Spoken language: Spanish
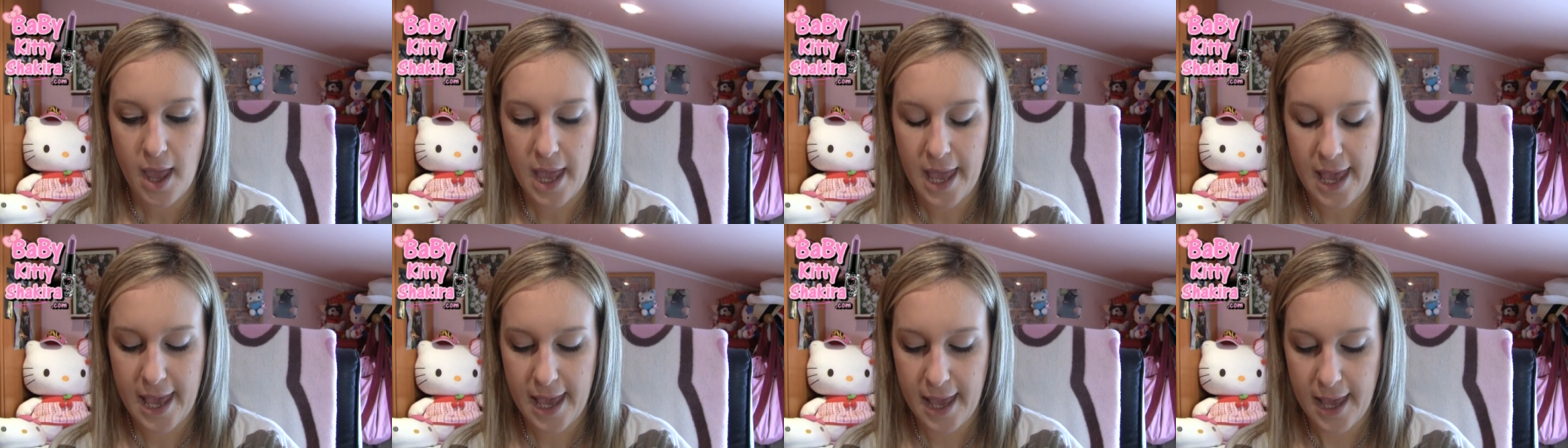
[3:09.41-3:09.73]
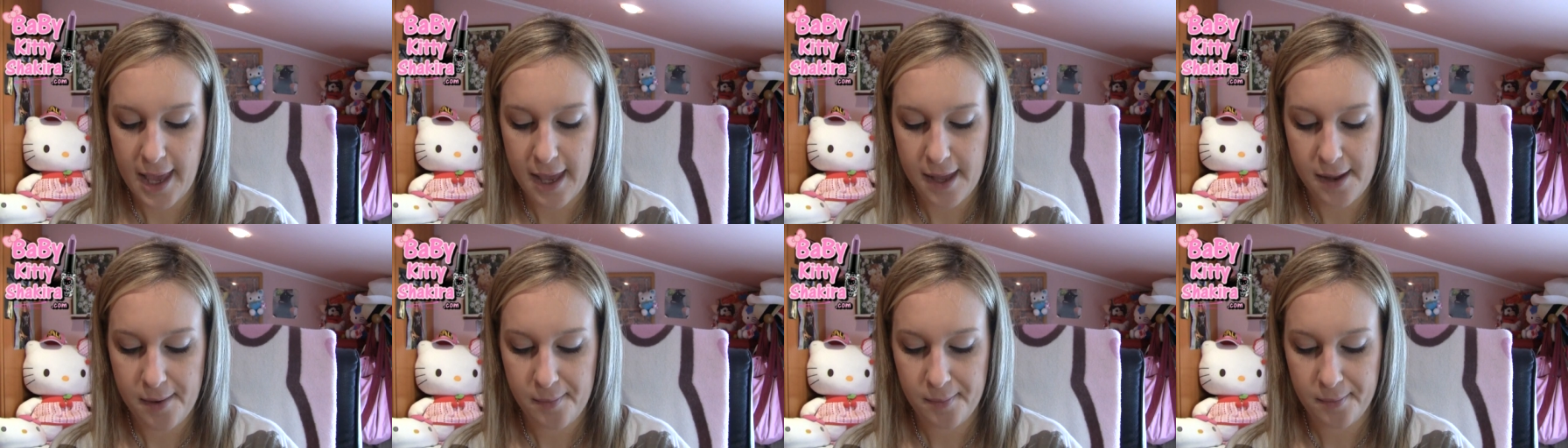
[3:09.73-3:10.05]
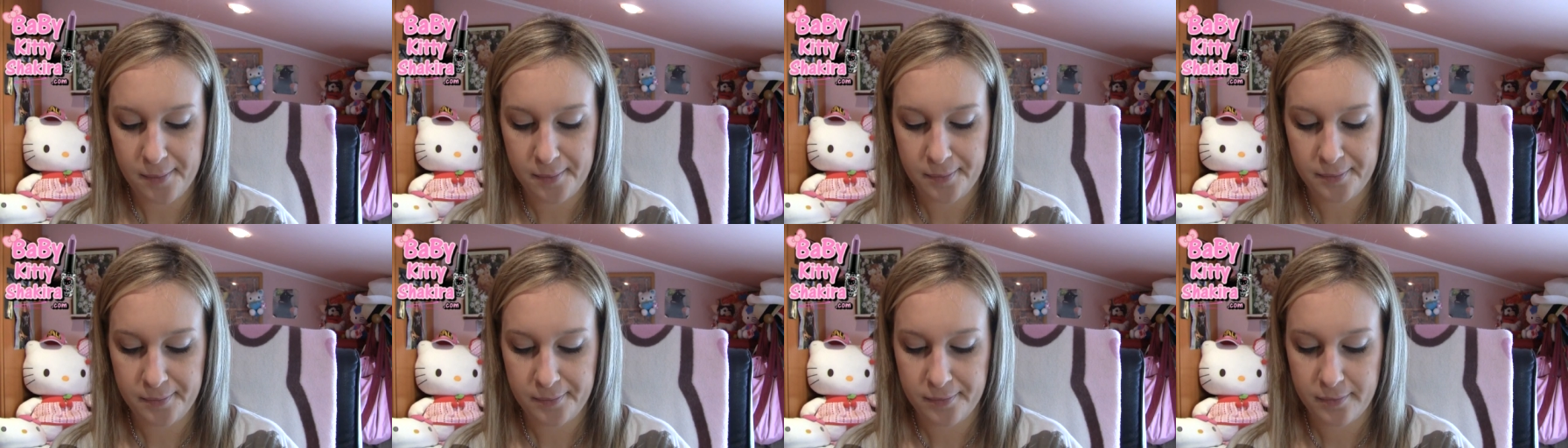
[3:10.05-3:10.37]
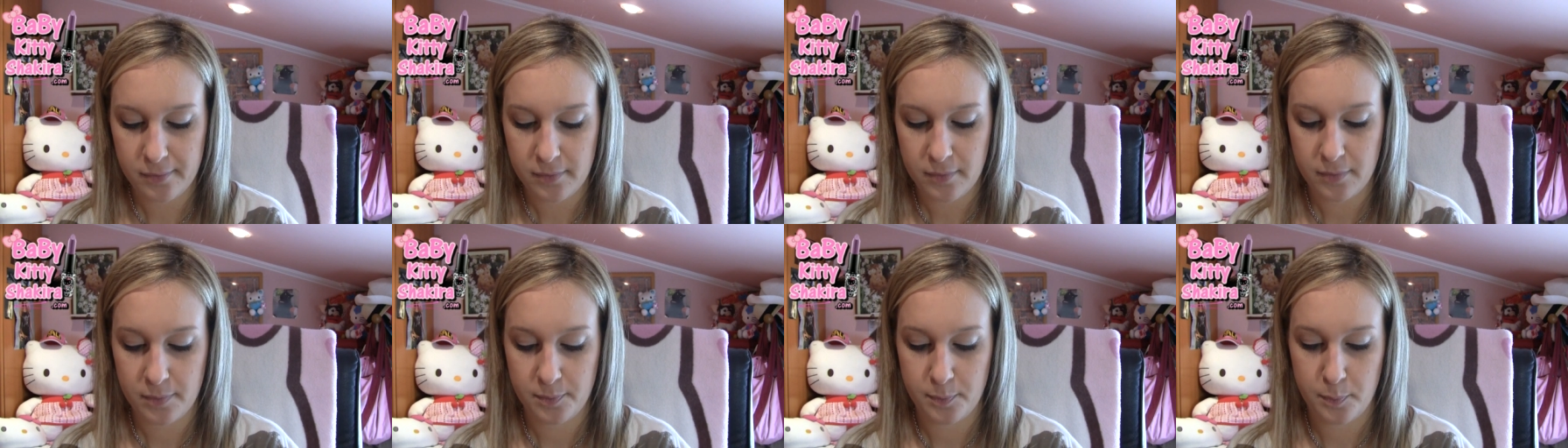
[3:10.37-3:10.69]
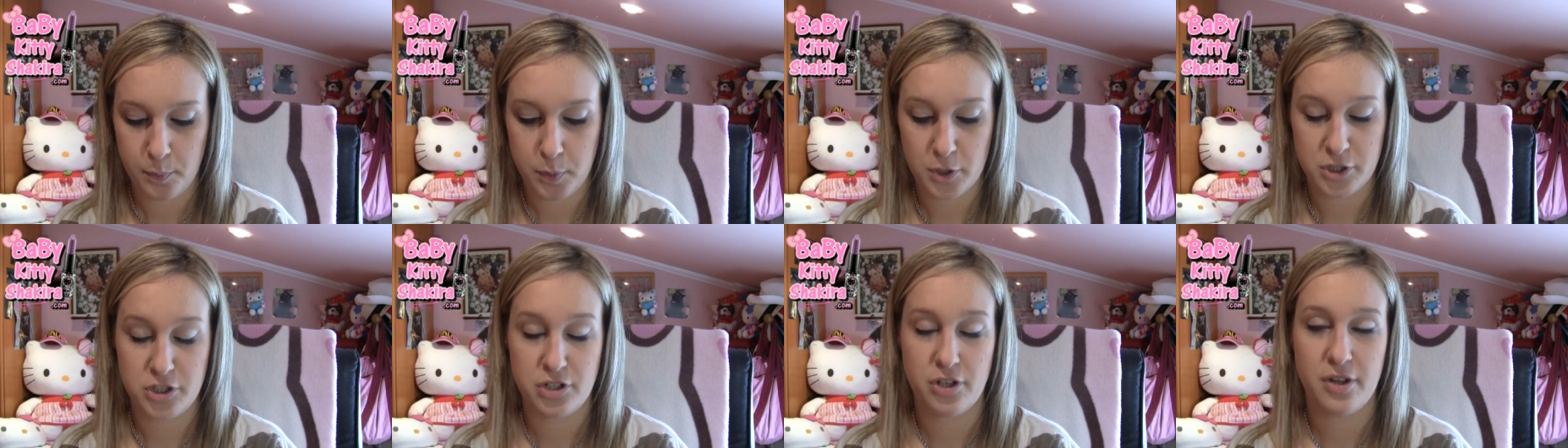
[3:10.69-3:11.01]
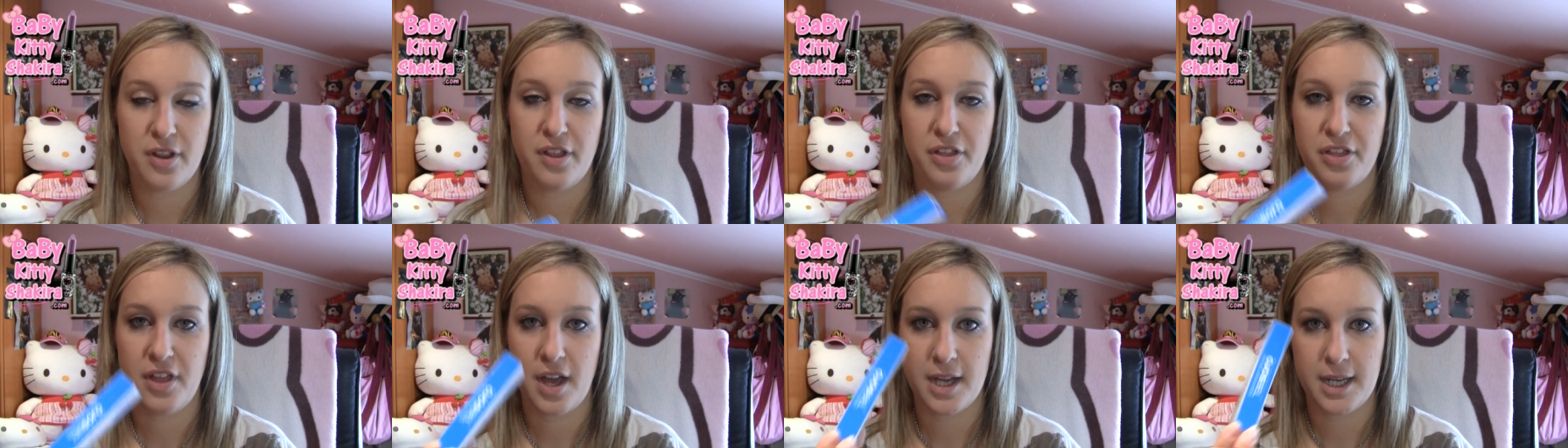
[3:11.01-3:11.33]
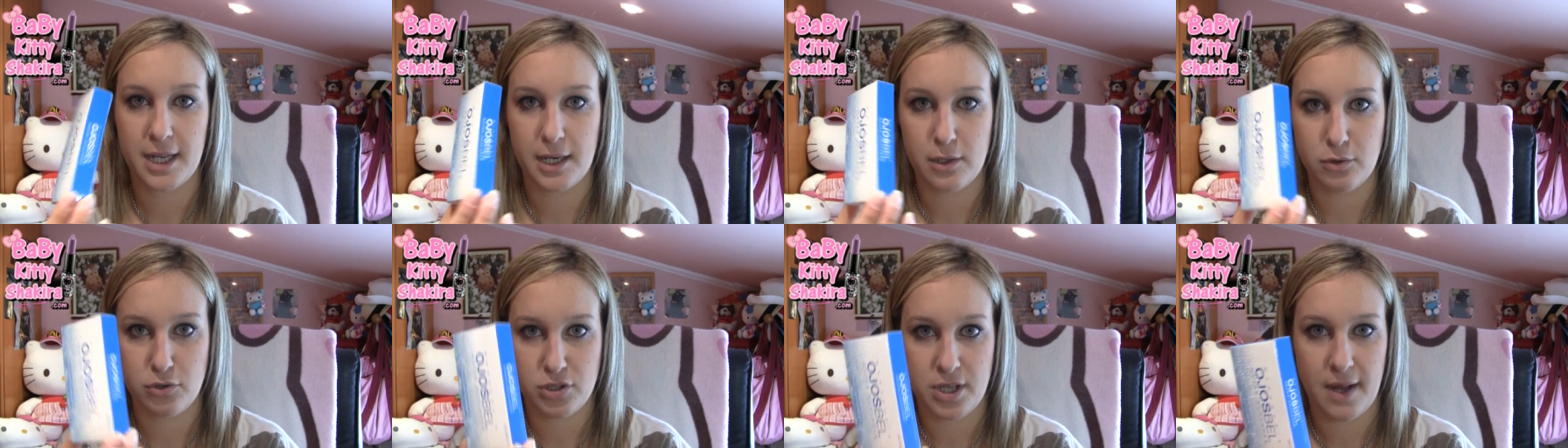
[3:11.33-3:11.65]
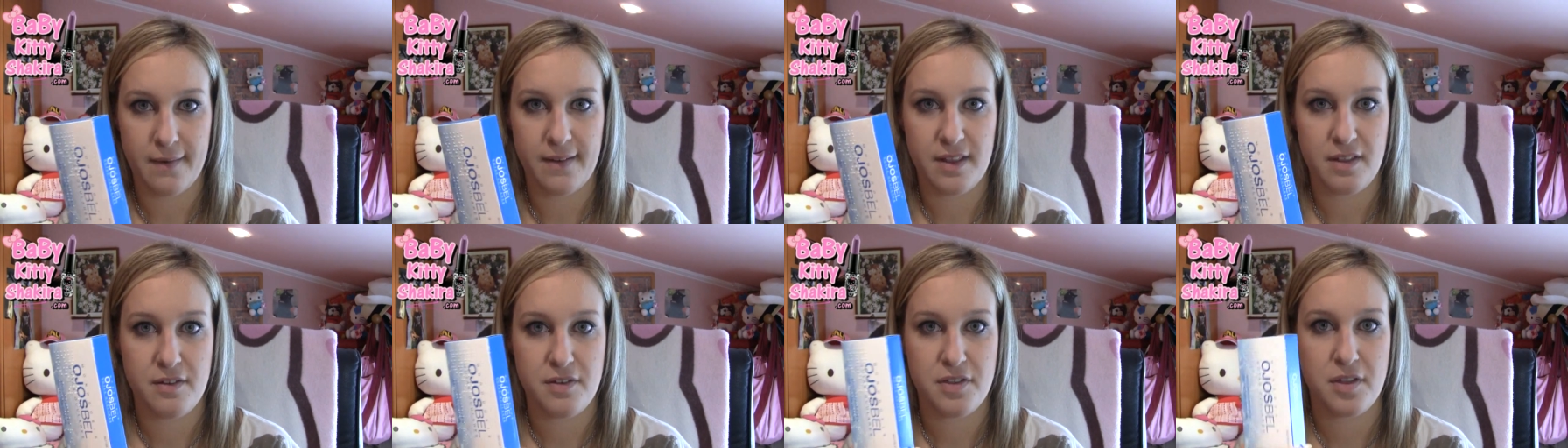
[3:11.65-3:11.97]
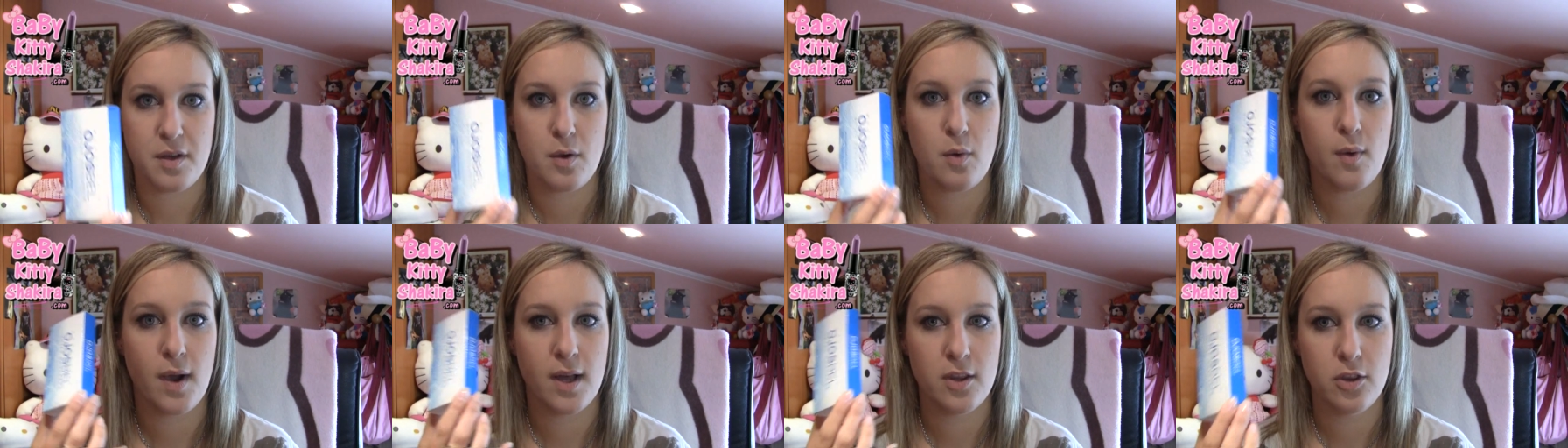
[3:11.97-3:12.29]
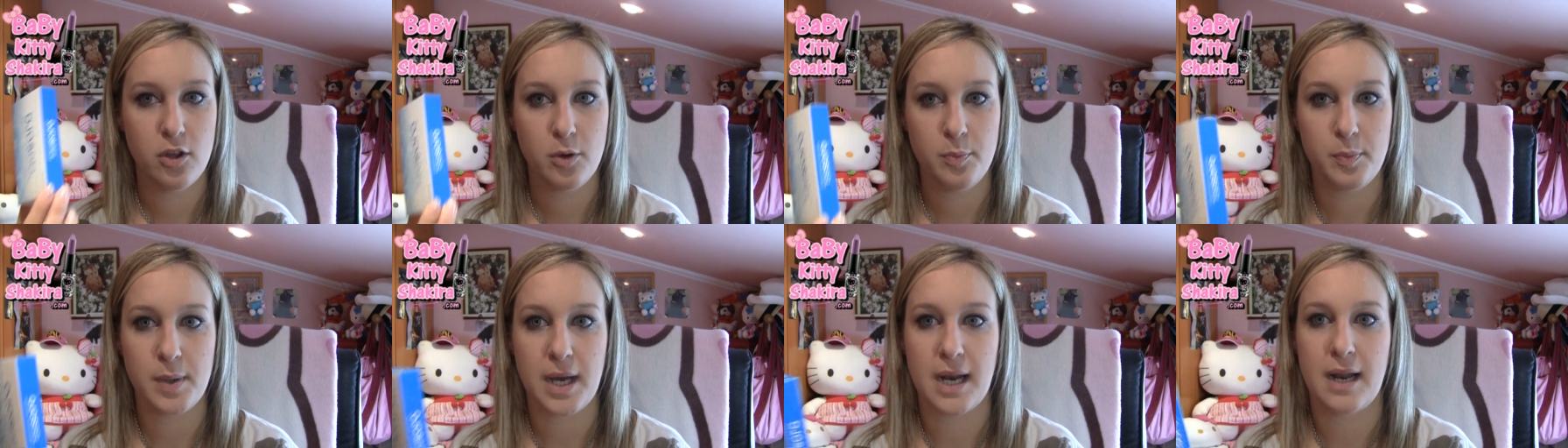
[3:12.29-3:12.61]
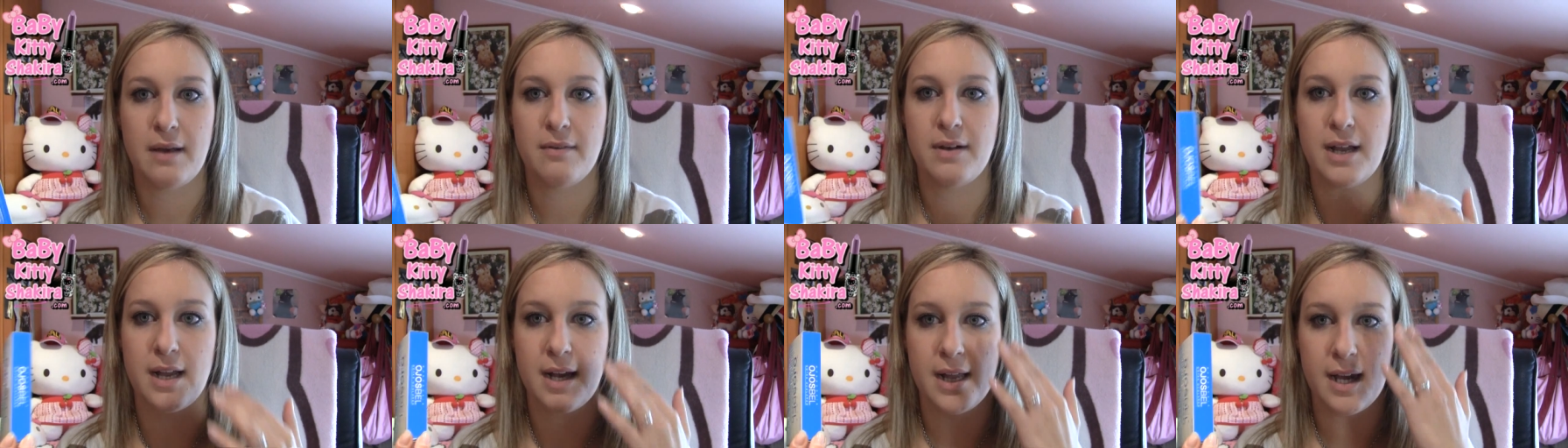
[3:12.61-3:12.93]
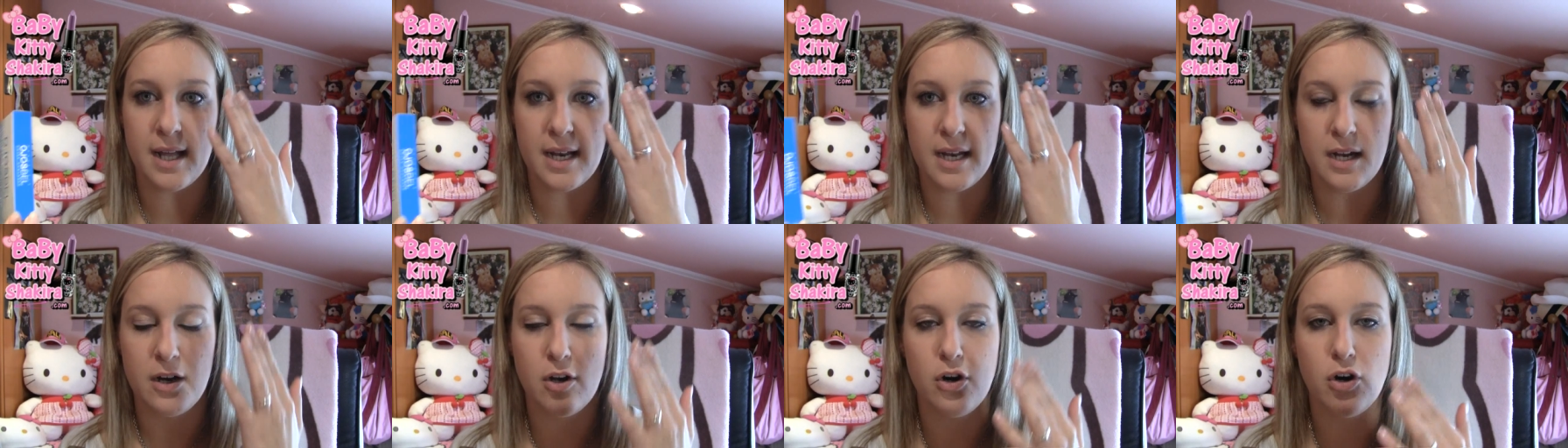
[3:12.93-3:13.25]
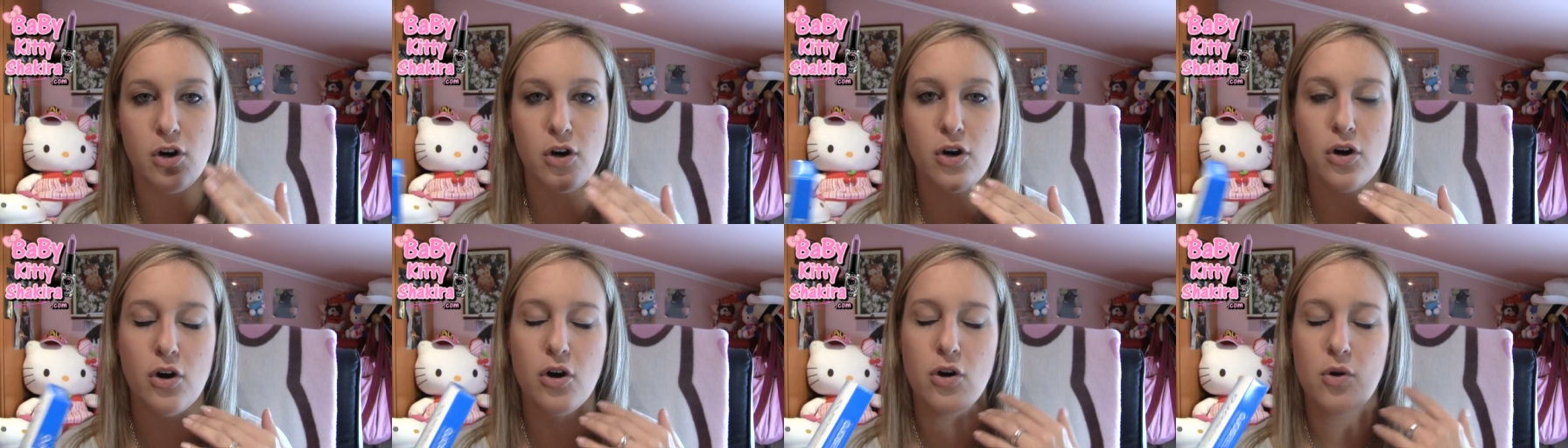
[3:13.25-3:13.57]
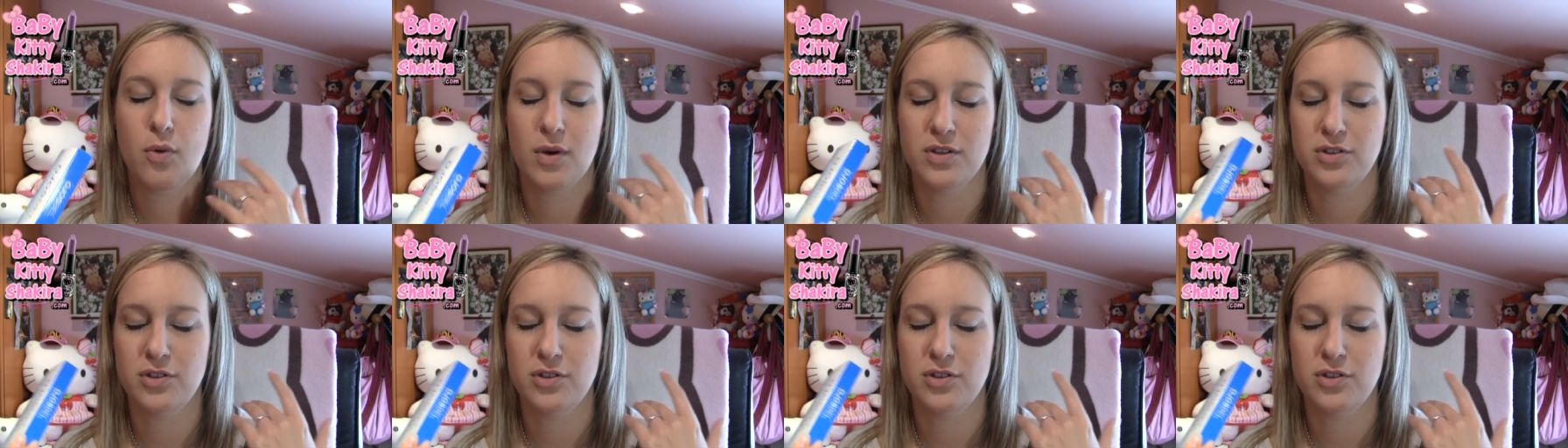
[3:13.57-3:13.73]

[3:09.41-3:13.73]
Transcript: eh, pues yo decía que lo usaba de vez en cuando para blanquear el ojo,